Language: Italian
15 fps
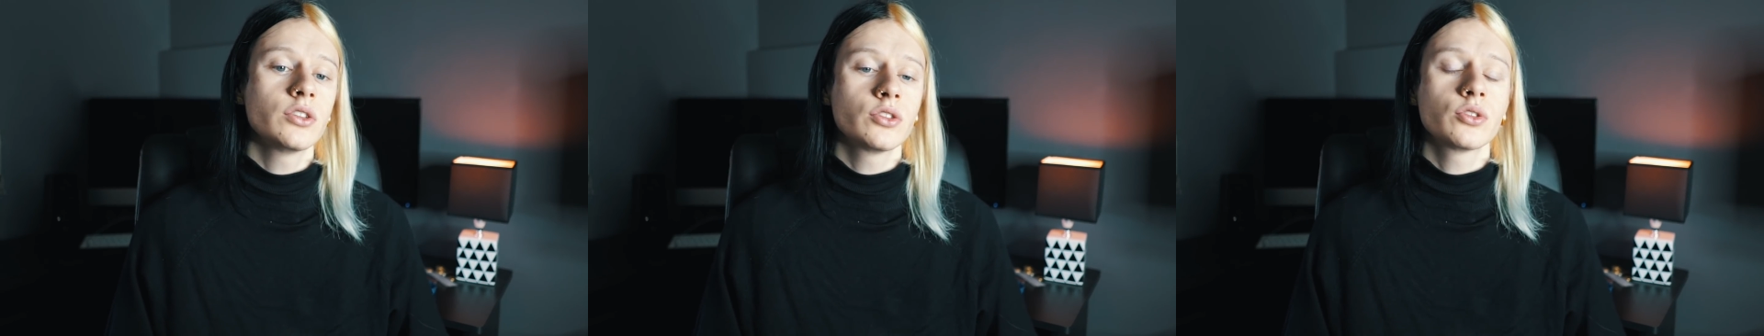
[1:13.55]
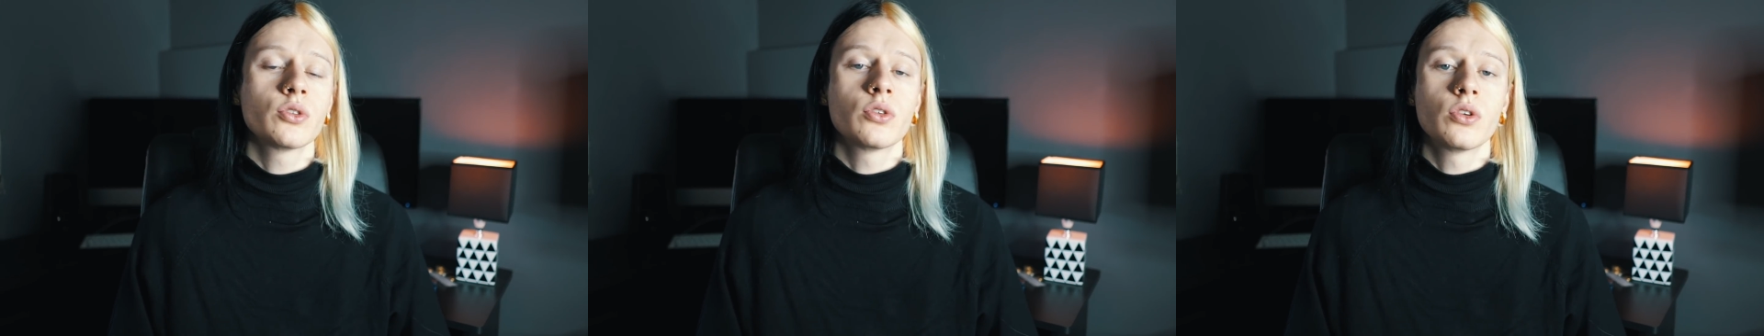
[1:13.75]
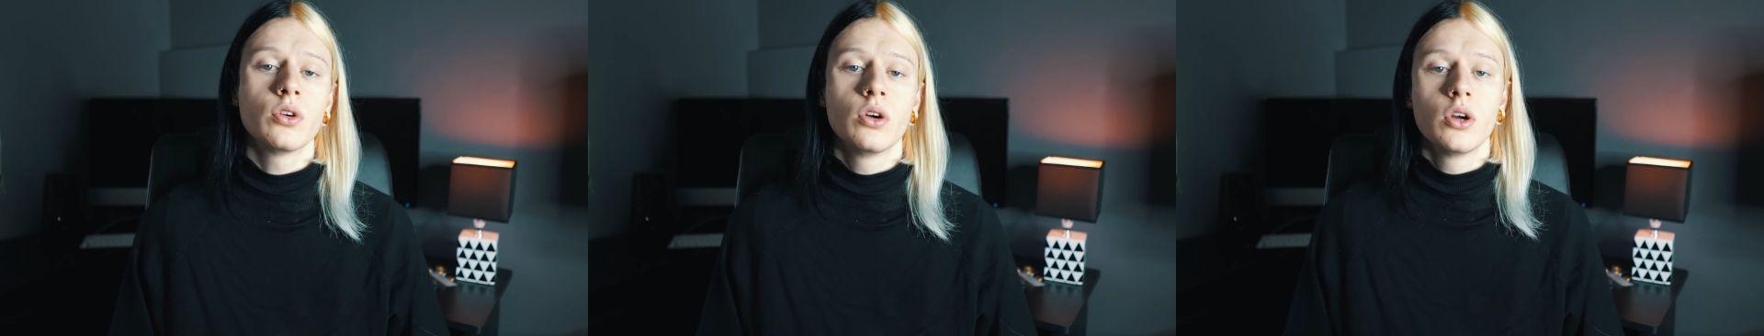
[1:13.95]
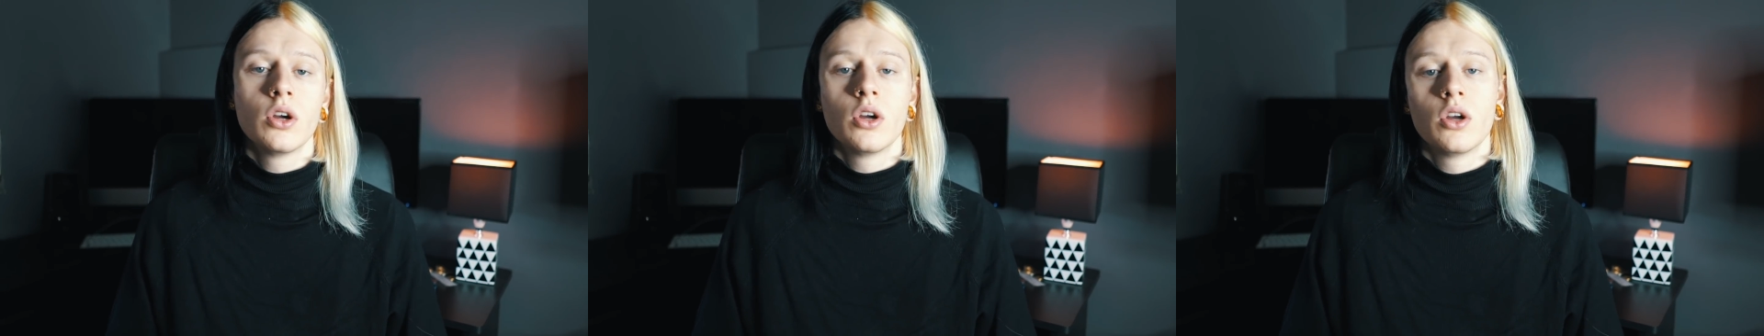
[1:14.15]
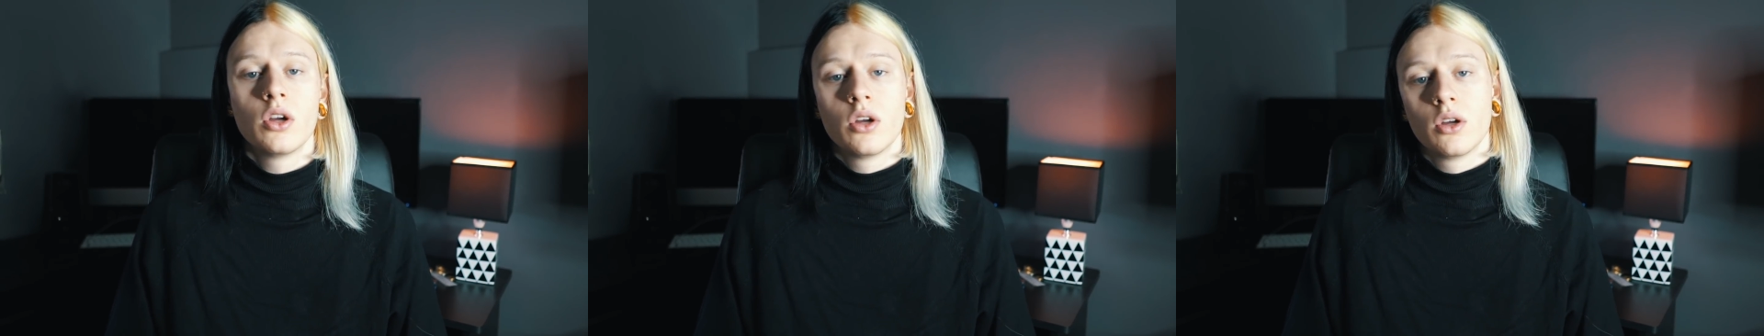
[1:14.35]
sono
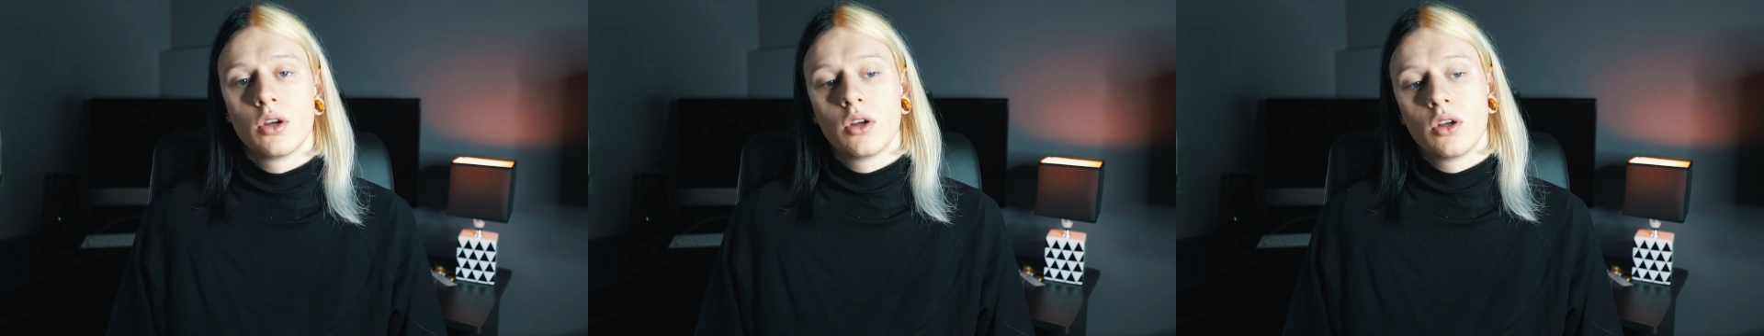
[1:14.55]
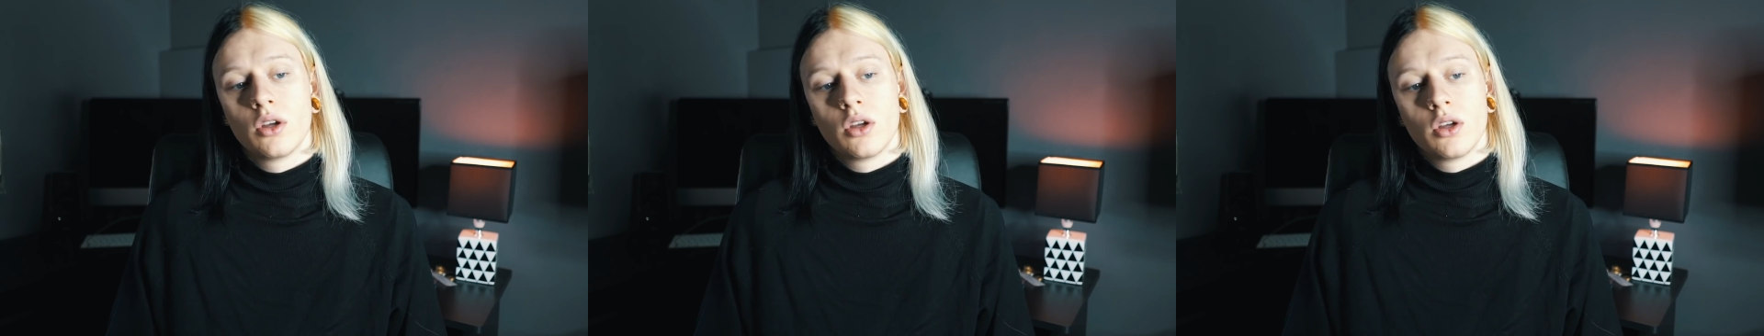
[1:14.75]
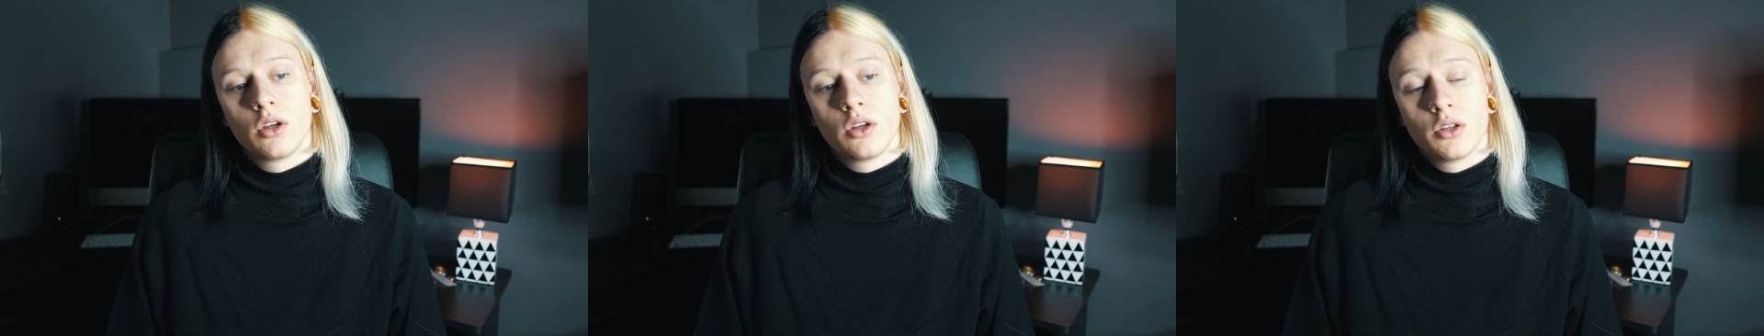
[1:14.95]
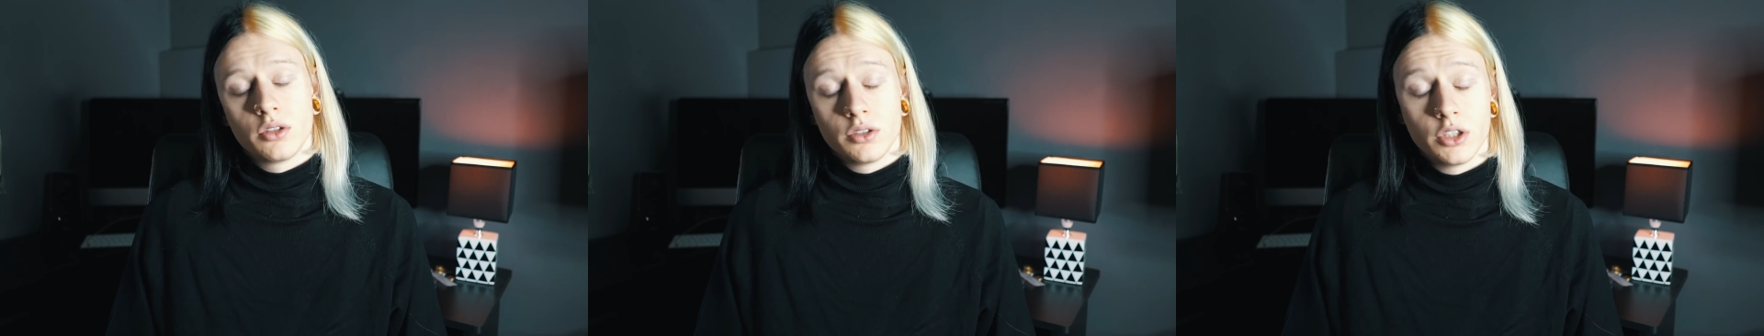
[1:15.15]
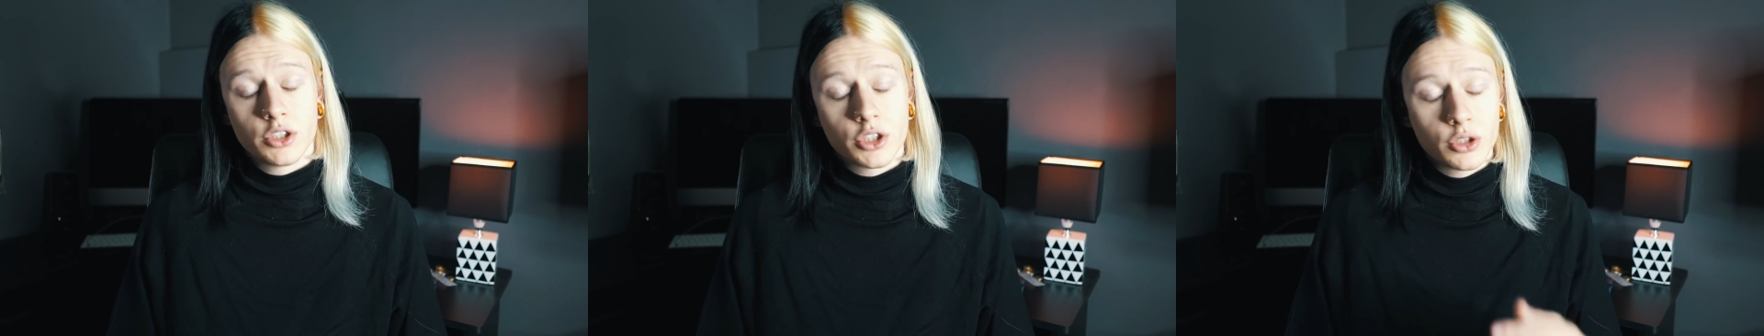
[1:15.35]

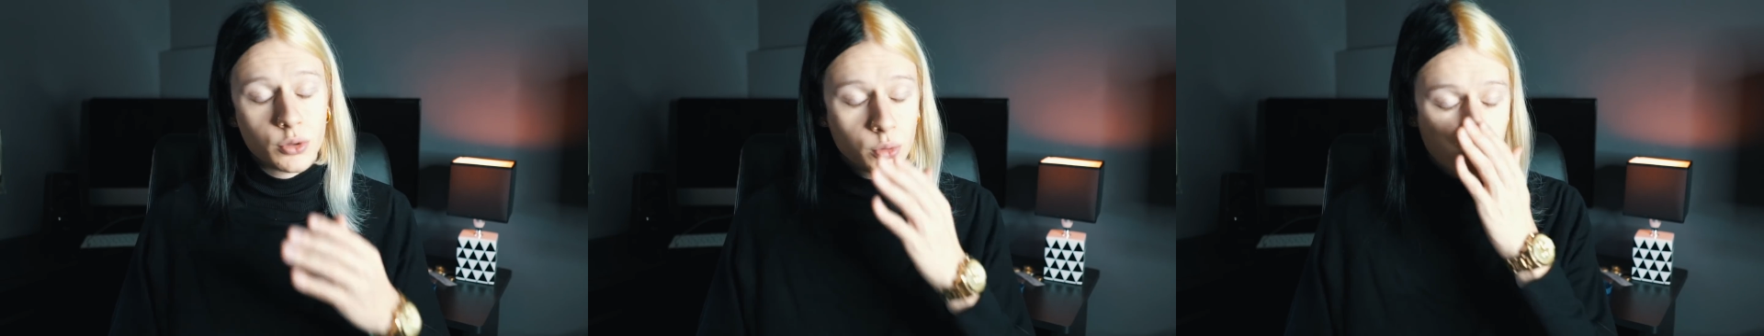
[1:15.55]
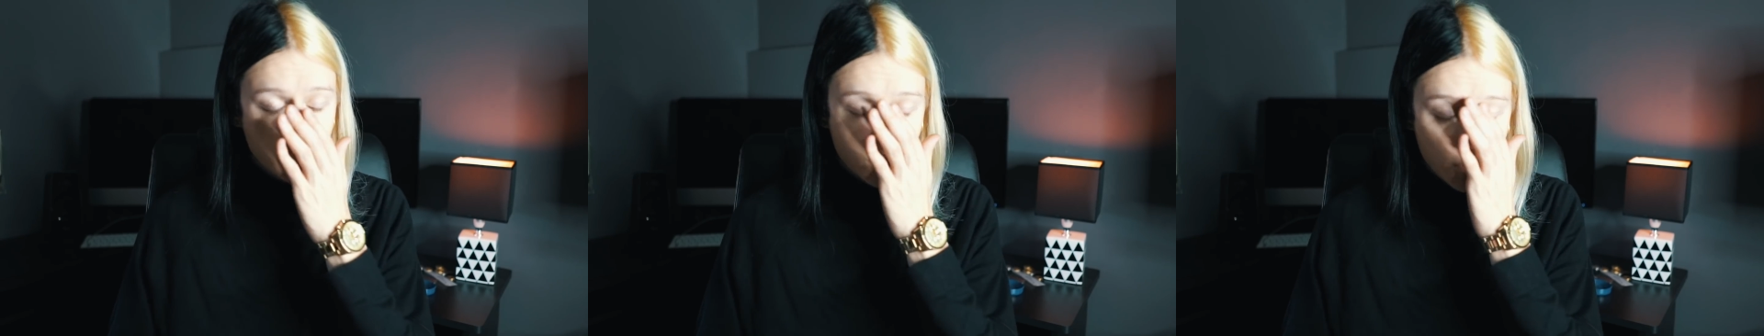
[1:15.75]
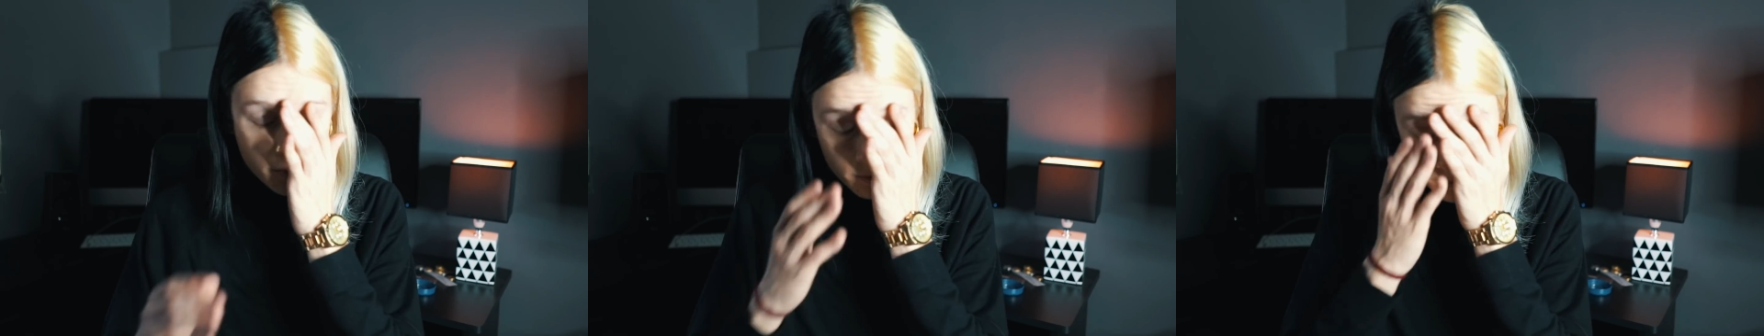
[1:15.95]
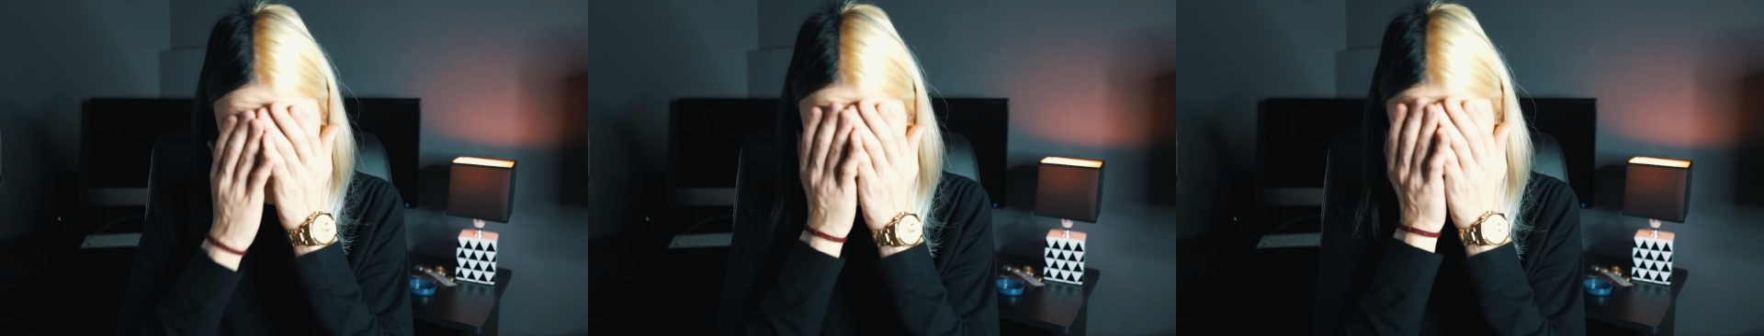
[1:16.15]
decedute